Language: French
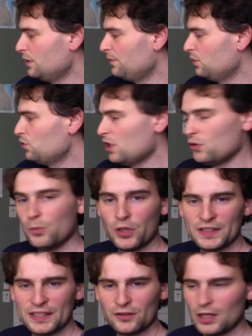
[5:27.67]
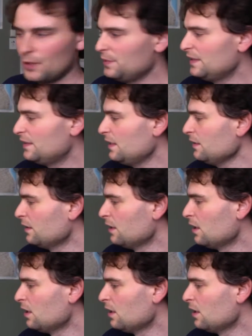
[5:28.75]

il fait du shadowboxing dans la piscine.